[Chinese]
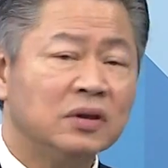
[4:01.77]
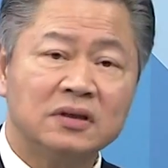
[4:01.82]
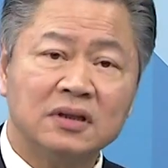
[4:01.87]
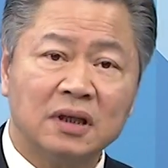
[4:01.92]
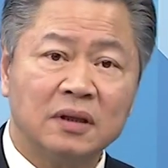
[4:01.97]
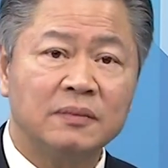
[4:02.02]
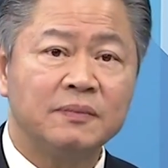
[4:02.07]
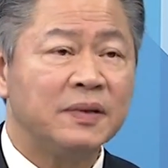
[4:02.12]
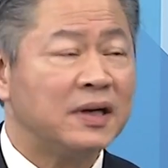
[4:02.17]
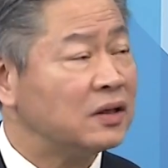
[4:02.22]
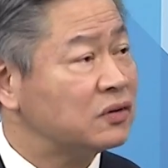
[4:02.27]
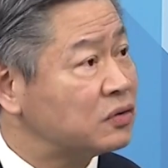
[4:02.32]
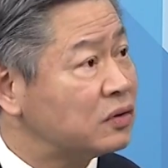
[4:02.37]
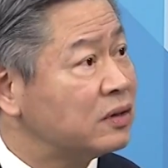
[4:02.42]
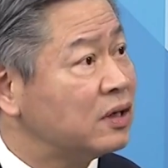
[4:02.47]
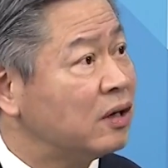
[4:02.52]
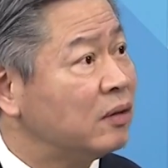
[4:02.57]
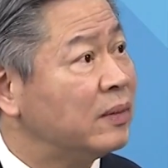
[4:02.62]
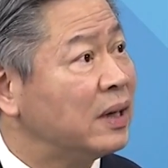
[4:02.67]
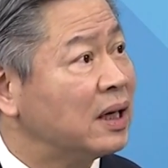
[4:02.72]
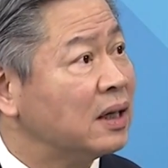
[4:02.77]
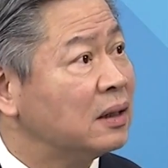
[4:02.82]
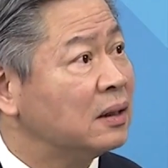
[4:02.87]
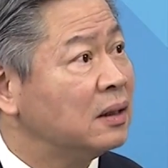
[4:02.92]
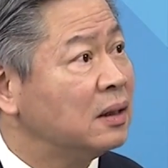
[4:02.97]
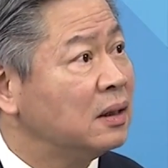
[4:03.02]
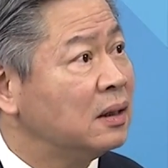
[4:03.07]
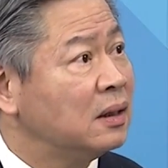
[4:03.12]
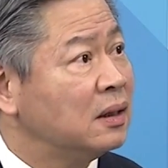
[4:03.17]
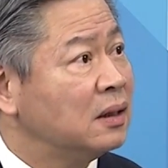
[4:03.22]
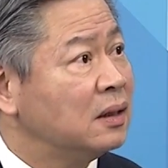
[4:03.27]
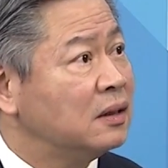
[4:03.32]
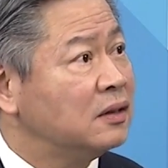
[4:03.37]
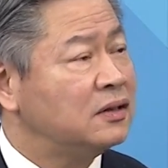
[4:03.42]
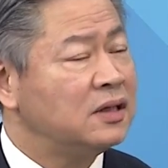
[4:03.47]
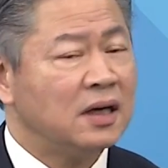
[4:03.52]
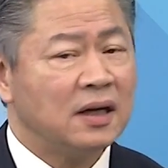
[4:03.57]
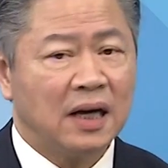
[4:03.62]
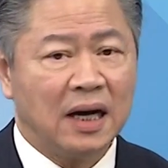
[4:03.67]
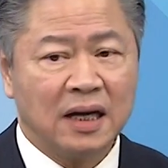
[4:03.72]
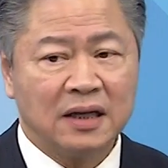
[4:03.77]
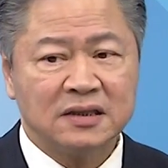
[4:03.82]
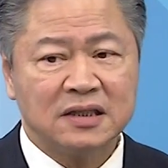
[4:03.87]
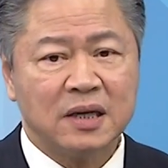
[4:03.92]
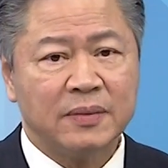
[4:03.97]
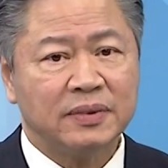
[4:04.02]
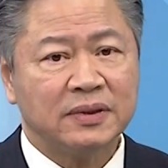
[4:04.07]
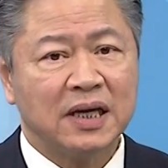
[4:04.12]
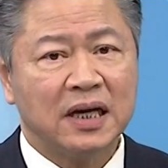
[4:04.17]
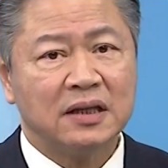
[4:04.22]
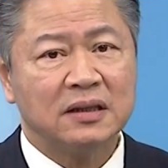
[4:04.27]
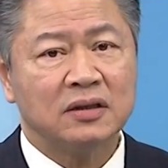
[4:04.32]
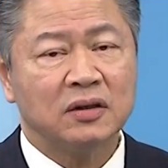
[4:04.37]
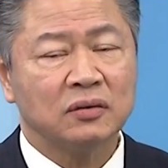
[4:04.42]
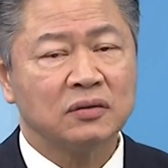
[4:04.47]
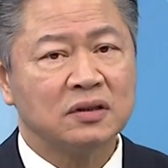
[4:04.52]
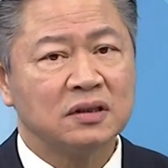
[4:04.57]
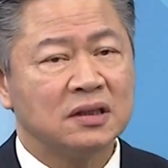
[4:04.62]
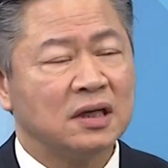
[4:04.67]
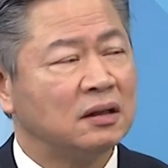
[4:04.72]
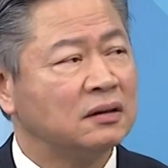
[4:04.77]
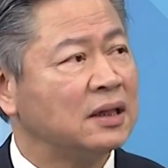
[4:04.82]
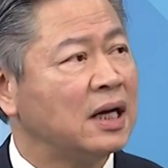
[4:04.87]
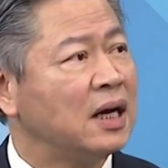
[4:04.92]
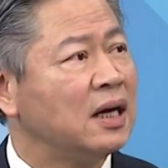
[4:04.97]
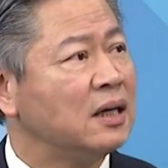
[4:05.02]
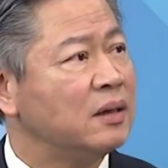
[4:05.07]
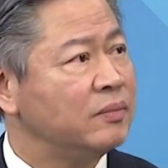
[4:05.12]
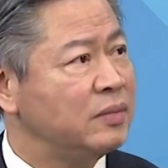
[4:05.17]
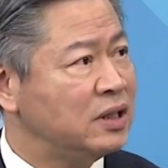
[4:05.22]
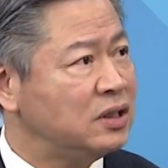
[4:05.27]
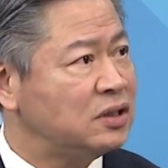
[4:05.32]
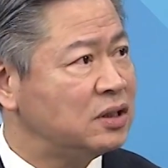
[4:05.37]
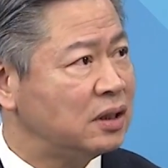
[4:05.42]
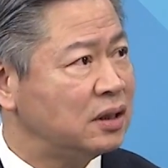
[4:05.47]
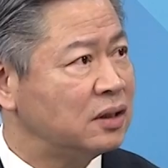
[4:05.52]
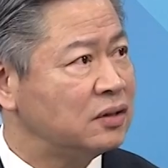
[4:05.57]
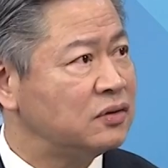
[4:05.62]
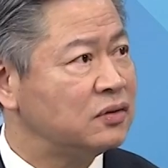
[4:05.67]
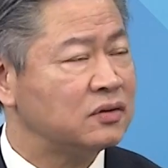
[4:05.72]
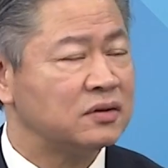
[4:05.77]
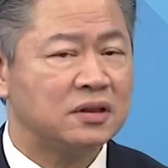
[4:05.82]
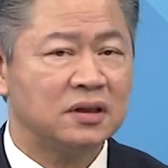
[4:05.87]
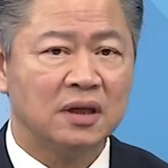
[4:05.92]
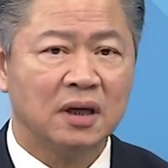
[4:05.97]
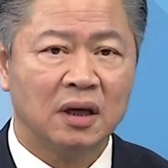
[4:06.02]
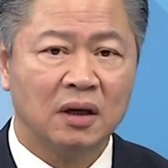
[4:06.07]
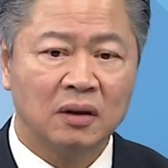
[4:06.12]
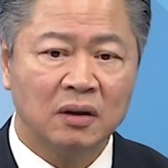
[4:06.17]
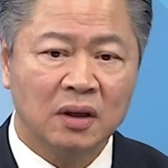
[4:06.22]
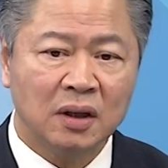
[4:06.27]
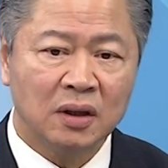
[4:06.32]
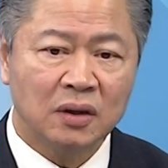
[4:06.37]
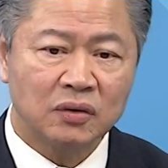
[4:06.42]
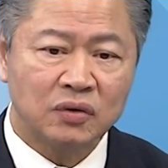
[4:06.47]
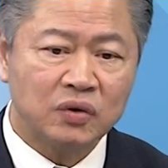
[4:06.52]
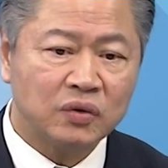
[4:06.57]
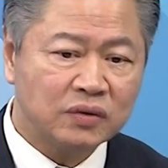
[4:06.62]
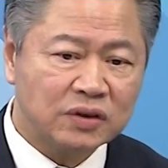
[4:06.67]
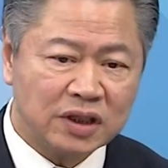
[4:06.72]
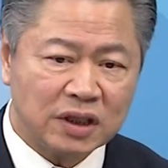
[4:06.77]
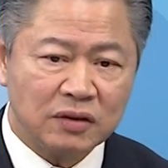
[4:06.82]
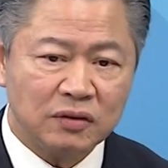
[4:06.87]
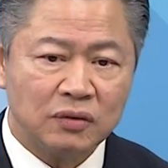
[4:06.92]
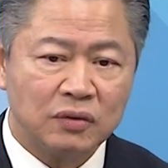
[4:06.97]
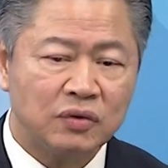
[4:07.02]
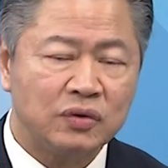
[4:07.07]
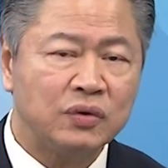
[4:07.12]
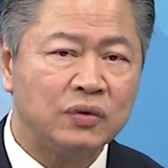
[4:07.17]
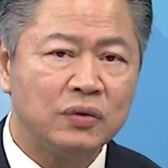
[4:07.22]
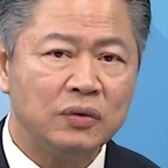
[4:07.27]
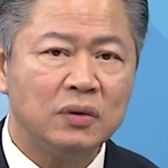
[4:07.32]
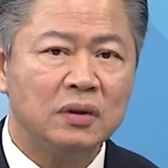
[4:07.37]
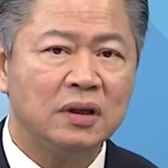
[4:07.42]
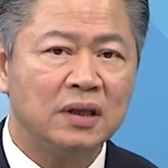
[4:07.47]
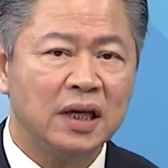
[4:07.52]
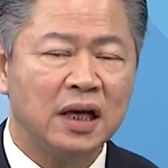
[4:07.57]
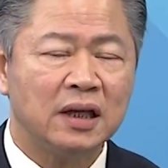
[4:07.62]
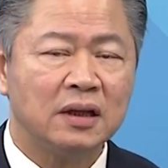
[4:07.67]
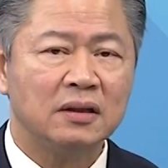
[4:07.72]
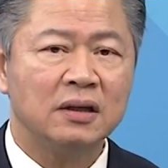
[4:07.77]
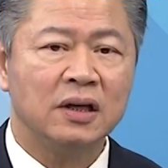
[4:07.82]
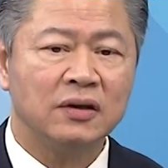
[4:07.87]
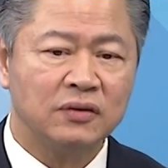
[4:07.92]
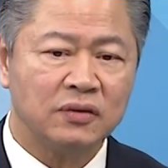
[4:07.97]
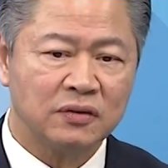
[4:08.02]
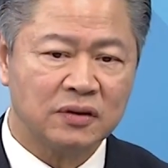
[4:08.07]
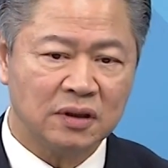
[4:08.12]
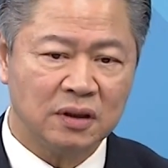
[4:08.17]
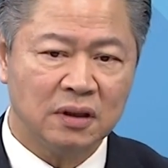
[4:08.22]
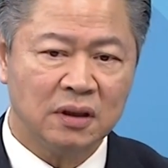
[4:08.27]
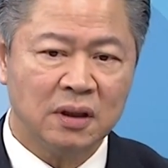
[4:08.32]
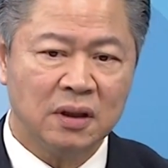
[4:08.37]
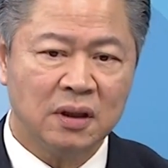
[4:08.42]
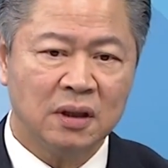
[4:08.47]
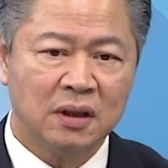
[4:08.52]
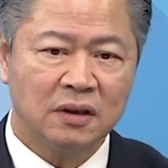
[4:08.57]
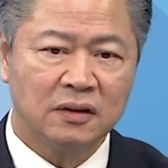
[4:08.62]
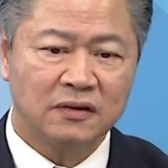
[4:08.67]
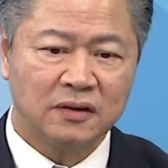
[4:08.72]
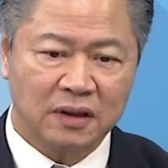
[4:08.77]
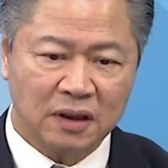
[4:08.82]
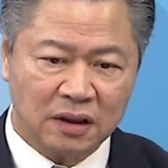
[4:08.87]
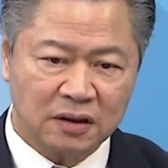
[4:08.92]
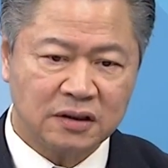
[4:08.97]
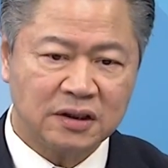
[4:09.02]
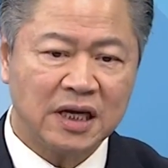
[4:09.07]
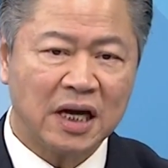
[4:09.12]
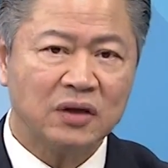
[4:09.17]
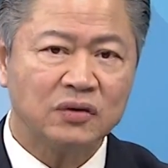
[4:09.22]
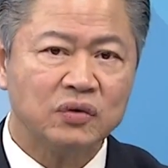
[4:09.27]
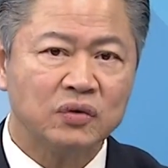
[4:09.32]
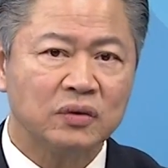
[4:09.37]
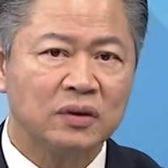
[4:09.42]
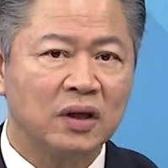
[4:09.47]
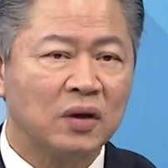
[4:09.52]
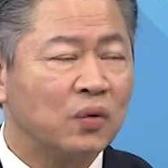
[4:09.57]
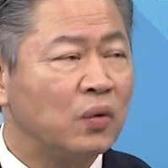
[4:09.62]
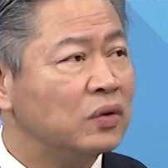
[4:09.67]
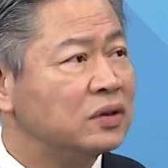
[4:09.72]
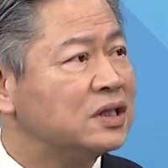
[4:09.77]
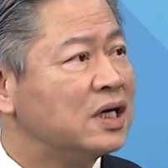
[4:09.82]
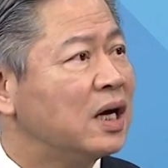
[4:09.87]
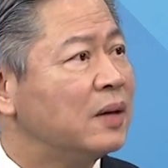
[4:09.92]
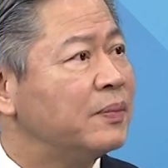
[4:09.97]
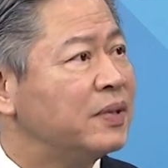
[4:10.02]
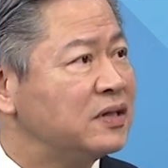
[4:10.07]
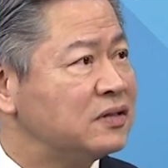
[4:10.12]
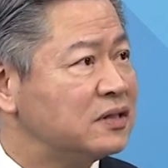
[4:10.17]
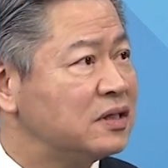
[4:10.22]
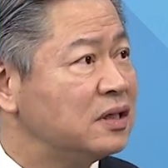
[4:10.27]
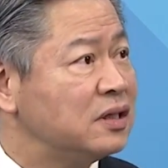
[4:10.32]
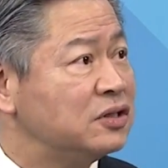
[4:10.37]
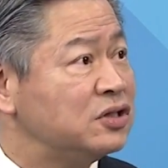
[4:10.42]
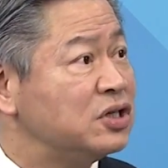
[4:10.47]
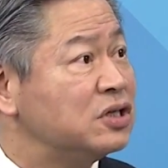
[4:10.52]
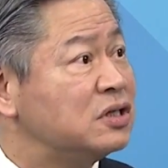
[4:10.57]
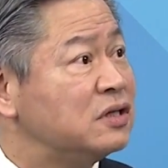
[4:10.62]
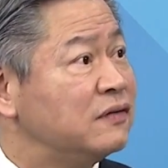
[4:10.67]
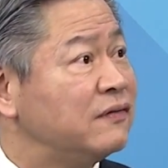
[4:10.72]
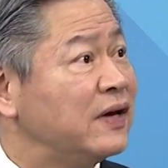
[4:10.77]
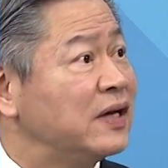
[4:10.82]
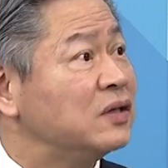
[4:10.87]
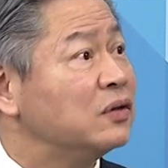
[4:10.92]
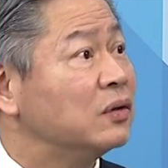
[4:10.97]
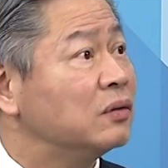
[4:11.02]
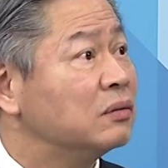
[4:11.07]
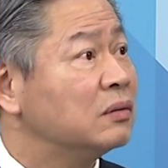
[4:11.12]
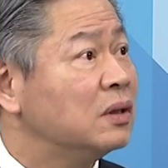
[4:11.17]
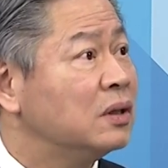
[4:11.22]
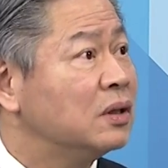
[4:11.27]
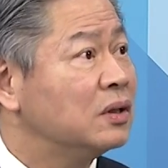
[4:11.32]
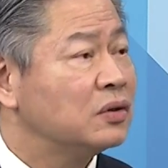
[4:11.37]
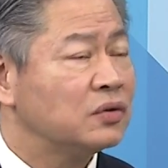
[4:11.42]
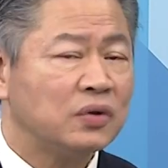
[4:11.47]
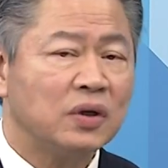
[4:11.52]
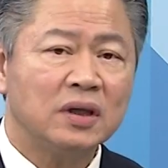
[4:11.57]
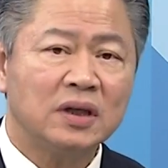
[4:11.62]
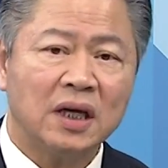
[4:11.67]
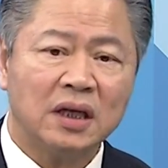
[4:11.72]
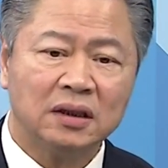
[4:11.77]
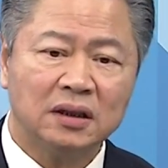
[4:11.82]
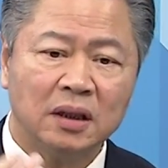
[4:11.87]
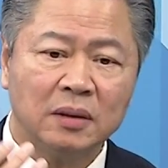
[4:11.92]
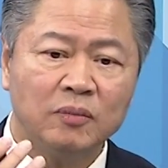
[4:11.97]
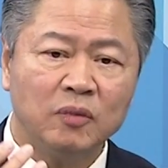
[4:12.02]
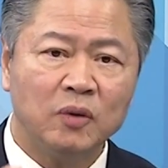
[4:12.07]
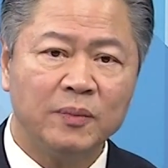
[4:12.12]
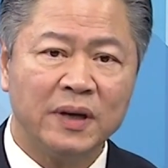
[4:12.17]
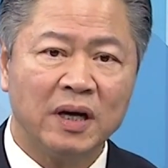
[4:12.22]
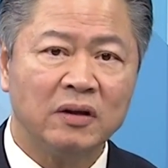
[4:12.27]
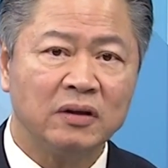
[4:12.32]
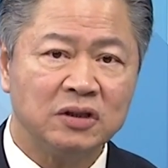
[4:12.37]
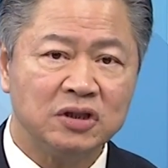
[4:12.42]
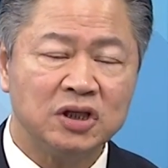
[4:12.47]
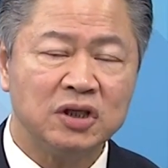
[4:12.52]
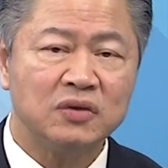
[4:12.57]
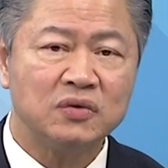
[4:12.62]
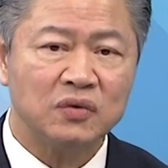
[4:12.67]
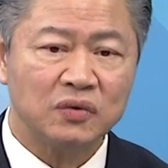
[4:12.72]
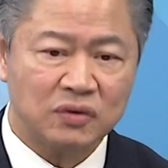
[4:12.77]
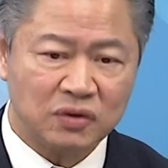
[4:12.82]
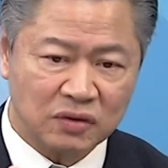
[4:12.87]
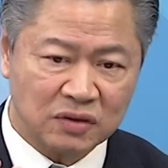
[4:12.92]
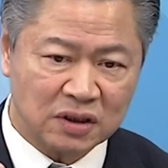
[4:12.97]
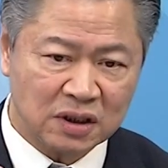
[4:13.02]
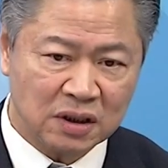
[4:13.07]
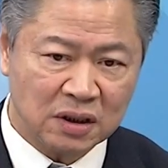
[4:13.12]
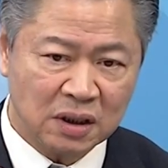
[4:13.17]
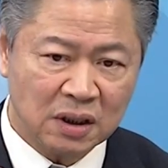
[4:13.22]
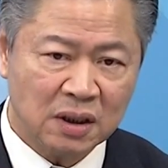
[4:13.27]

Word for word: 得这个比较重要嘛。好好。像阿 s e p 大家都知道，它很明显的就是要促进区域内，也就是这个加入的国家本身的经济繁荣。是。所以它的目标很清楚，就是